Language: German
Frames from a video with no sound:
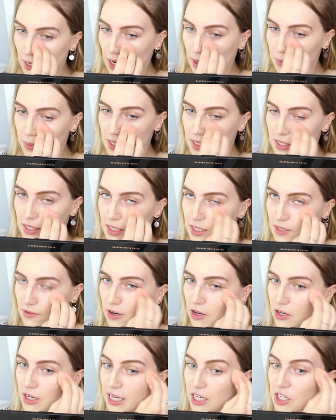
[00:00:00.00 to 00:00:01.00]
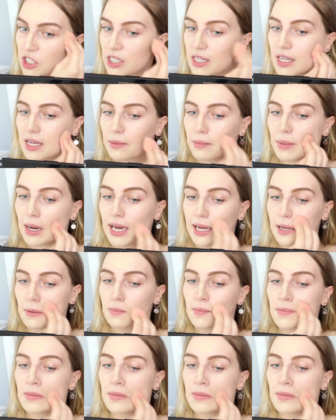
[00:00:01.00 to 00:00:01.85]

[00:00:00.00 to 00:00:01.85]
arbeite ich die Foundation eben ein.